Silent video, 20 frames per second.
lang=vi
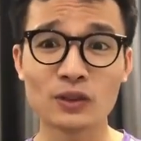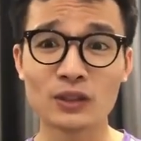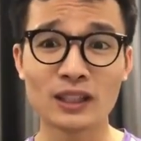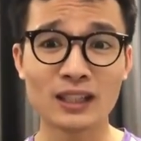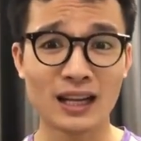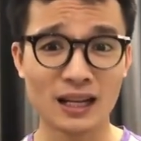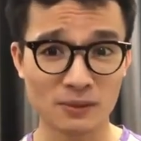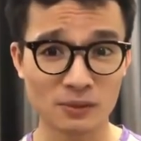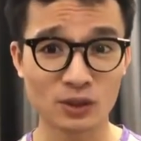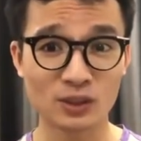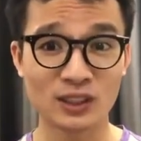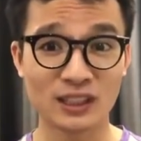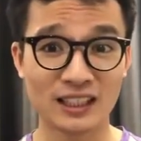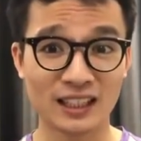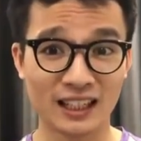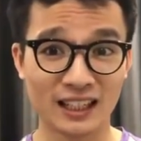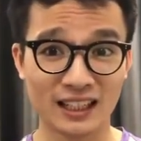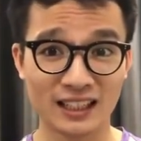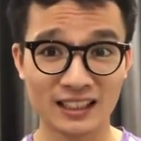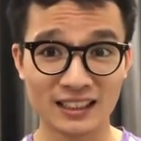thích hai mẫu giày
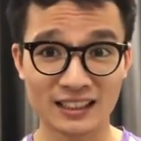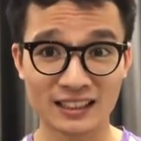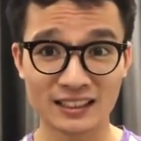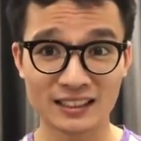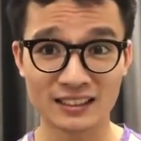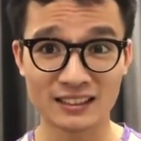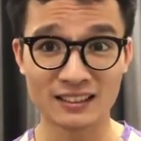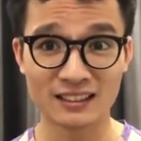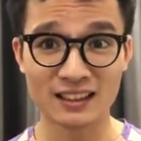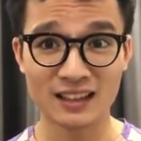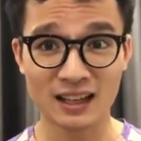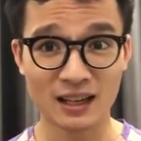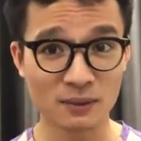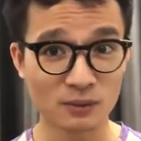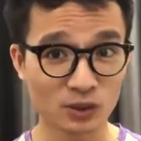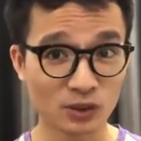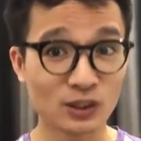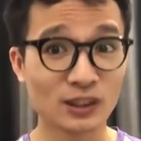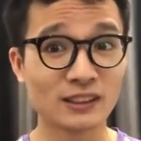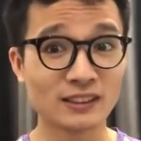này hai
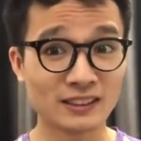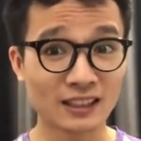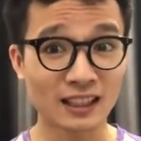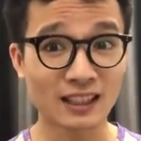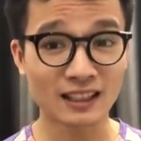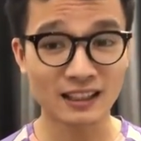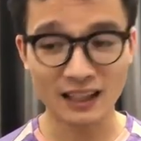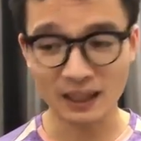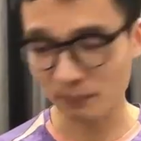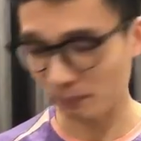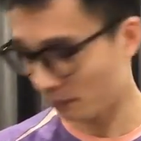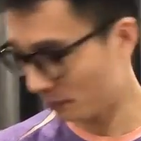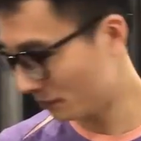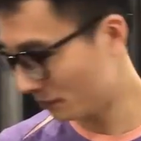mẫu giày rất là đẹp